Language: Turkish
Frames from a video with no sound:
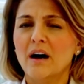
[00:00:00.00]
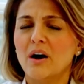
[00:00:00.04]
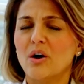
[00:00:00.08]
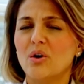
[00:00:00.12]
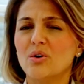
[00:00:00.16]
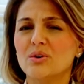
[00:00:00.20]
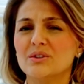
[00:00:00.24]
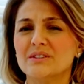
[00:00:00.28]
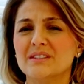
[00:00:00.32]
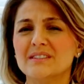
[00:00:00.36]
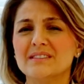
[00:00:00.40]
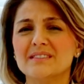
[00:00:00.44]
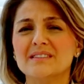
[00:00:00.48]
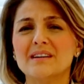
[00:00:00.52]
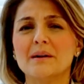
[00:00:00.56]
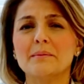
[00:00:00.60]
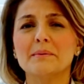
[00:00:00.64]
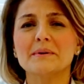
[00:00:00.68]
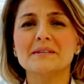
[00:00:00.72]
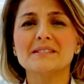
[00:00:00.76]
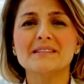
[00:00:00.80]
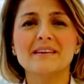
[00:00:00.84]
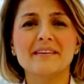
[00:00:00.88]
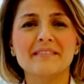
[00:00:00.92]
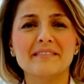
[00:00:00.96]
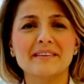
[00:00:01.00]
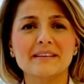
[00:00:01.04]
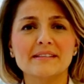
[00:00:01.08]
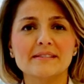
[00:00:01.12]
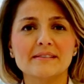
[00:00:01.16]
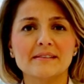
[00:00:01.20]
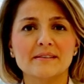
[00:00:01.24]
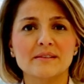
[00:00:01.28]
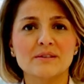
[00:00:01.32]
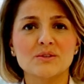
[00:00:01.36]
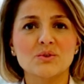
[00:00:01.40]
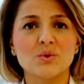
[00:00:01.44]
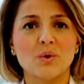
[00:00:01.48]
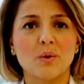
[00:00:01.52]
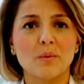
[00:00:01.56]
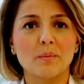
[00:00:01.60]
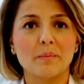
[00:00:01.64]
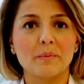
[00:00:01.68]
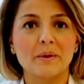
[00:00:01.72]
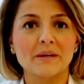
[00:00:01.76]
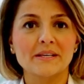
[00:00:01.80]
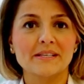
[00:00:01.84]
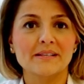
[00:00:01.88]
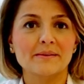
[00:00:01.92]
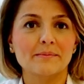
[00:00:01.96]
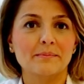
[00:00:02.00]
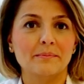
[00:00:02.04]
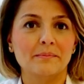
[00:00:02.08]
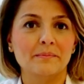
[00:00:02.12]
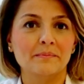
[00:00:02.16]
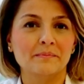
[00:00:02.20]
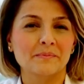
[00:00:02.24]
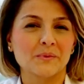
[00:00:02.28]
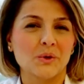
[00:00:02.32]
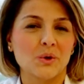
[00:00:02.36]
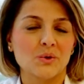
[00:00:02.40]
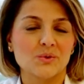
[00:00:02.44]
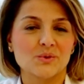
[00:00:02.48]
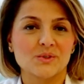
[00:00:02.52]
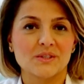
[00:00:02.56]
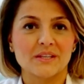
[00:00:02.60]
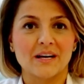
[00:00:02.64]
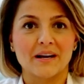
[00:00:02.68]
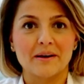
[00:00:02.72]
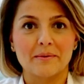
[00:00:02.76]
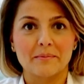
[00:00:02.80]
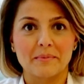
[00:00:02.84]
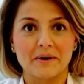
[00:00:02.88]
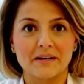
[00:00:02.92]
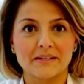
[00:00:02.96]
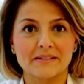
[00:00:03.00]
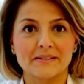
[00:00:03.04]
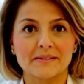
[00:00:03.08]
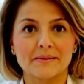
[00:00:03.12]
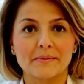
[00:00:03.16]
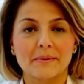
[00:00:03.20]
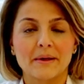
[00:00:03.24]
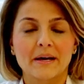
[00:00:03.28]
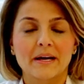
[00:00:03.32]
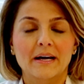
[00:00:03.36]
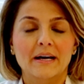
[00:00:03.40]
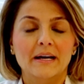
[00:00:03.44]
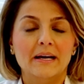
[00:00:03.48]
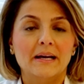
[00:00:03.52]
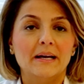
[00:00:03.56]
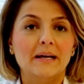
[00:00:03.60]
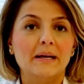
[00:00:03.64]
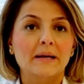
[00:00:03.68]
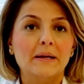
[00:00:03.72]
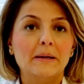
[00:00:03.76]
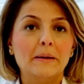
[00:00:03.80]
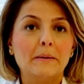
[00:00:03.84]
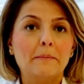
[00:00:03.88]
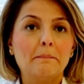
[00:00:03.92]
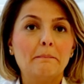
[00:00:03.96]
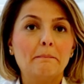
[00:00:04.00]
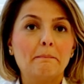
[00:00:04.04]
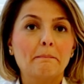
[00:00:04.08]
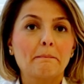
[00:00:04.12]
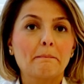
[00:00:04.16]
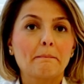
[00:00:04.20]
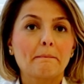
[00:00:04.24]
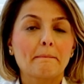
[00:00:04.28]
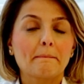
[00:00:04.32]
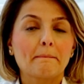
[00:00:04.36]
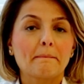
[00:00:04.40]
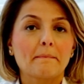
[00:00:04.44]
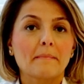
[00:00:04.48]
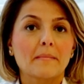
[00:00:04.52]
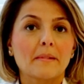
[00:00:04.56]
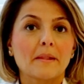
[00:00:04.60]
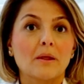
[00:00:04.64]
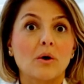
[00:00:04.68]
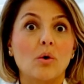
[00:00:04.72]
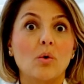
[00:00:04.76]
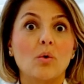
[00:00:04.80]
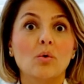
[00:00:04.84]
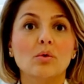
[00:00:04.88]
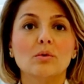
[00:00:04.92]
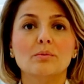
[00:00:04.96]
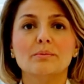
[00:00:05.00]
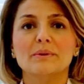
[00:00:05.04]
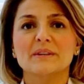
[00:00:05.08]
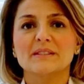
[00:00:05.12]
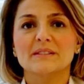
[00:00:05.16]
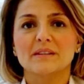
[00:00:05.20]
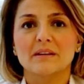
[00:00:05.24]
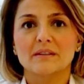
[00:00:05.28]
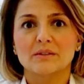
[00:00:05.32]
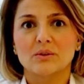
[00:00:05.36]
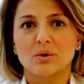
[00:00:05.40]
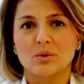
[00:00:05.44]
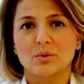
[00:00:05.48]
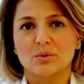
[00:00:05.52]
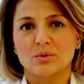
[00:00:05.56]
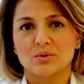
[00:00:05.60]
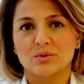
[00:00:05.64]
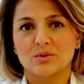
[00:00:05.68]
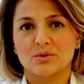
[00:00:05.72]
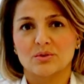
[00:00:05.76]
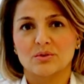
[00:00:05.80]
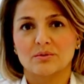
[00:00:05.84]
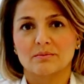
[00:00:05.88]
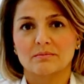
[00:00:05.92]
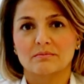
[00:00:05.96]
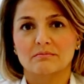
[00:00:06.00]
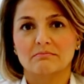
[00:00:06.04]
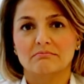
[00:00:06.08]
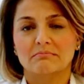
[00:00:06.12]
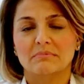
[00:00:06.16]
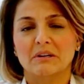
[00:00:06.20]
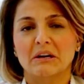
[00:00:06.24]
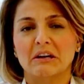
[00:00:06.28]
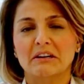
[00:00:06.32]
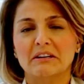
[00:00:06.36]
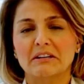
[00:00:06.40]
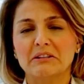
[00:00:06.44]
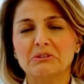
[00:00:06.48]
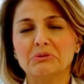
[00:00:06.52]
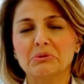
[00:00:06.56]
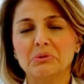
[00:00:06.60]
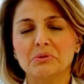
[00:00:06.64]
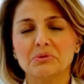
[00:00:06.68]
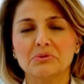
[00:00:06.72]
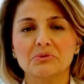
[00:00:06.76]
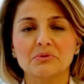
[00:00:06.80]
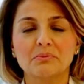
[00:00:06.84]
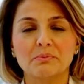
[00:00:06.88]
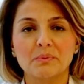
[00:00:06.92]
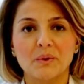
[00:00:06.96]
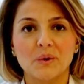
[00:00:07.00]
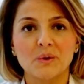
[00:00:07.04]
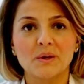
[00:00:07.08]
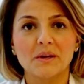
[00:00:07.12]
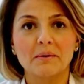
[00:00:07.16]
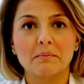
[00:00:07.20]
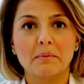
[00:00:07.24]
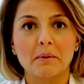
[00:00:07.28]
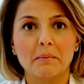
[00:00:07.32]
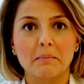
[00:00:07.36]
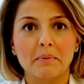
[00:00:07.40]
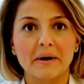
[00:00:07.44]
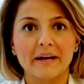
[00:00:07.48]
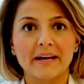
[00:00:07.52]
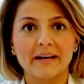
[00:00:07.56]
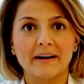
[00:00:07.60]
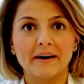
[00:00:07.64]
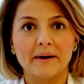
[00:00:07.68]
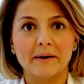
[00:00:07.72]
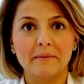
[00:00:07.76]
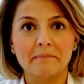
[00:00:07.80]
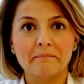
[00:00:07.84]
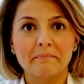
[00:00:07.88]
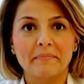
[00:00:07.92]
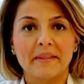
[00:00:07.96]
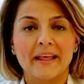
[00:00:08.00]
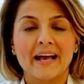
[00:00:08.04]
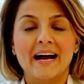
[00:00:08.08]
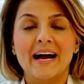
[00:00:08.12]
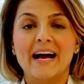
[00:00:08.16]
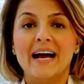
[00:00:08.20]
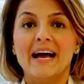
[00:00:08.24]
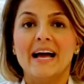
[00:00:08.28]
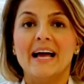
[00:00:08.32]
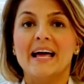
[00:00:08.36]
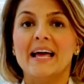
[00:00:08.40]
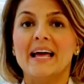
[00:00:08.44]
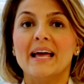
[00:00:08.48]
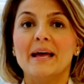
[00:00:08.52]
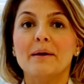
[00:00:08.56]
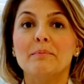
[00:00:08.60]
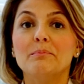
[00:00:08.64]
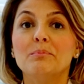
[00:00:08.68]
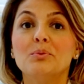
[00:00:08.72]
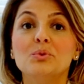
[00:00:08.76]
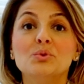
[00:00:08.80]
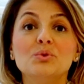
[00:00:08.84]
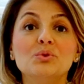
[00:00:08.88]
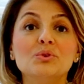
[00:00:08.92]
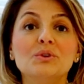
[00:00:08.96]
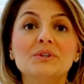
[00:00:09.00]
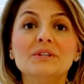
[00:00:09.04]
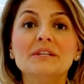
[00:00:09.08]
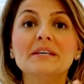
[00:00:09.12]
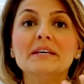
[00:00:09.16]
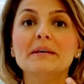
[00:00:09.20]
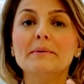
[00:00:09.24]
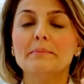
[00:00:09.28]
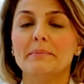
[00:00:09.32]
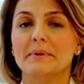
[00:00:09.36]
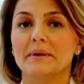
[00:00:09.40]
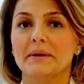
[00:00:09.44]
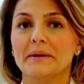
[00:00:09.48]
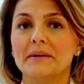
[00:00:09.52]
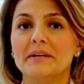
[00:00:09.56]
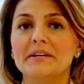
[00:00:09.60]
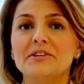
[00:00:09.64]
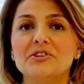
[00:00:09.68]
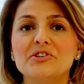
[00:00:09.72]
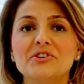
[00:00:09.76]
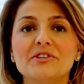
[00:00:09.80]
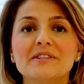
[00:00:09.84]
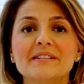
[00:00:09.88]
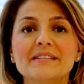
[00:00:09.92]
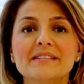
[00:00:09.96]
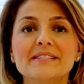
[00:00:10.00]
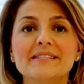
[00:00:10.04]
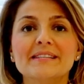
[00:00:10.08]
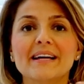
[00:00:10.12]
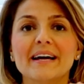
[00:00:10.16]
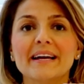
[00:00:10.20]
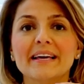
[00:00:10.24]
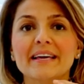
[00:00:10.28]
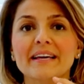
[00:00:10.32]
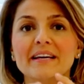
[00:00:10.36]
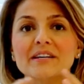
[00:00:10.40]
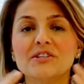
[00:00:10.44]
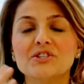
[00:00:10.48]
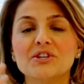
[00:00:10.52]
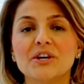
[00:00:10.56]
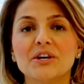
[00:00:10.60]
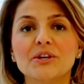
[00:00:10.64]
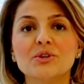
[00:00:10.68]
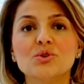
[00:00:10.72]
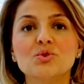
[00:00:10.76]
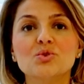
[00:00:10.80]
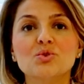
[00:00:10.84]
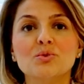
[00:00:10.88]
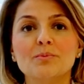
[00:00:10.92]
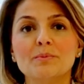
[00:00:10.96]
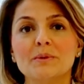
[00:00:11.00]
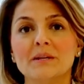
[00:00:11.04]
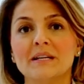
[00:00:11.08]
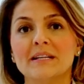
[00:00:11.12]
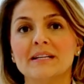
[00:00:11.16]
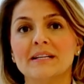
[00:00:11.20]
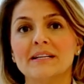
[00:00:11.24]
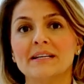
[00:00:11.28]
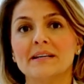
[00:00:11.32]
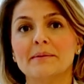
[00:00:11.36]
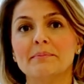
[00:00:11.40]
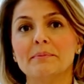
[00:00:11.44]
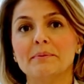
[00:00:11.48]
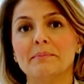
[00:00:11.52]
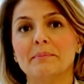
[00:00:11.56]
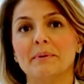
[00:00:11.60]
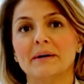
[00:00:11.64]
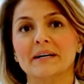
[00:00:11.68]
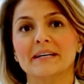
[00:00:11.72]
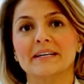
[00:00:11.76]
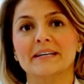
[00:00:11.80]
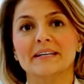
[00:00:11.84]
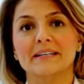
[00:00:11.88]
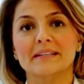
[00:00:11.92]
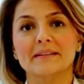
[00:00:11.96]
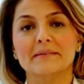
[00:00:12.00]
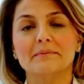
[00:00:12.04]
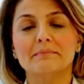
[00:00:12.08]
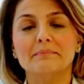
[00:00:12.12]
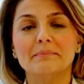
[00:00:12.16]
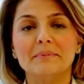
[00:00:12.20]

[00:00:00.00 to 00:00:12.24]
Oradadır ama sevgisini çok göstermez. Ee, olmasa da olur. Lanet olsun böyle babaya. Ee, bunun gibi içinizden geçen cümlelere bir bakın.